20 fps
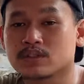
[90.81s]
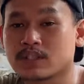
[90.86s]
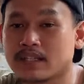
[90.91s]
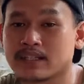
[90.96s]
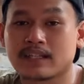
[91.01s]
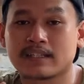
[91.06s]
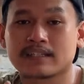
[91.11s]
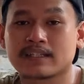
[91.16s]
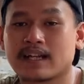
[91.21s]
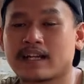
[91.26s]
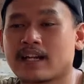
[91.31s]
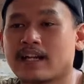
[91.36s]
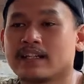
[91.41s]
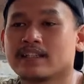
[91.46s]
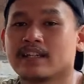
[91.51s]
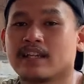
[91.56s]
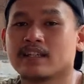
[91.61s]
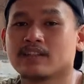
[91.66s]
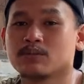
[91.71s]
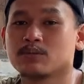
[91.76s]
tata
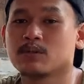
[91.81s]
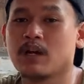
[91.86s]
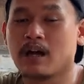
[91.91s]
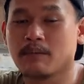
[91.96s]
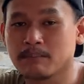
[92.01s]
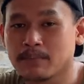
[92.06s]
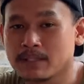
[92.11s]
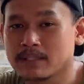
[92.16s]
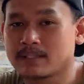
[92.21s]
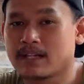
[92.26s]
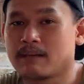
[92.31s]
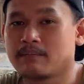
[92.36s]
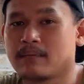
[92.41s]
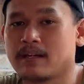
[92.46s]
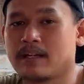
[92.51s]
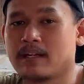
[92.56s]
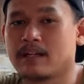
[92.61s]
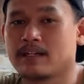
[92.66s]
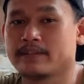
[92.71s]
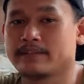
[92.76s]
caranya itu hampir
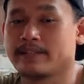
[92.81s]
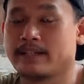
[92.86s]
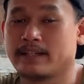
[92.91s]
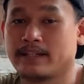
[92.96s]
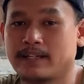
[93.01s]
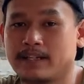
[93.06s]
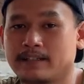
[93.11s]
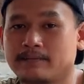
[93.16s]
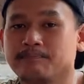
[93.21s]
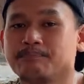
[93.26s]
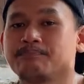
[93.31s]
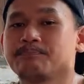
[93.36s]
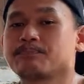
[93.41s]
sama ya kan